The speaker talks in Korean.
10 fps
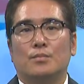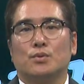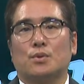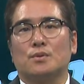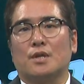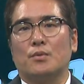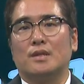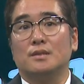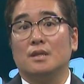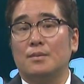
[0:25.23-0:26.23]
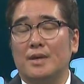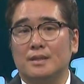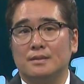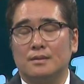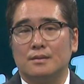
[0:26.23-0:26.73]
보트를 사용하는
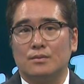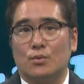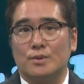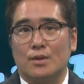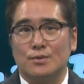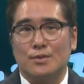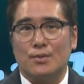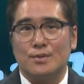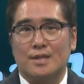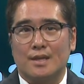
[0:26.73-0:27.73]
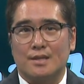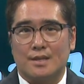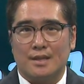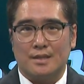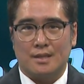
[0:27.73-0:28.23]
일반인들은 오세훈 서울시장이 지난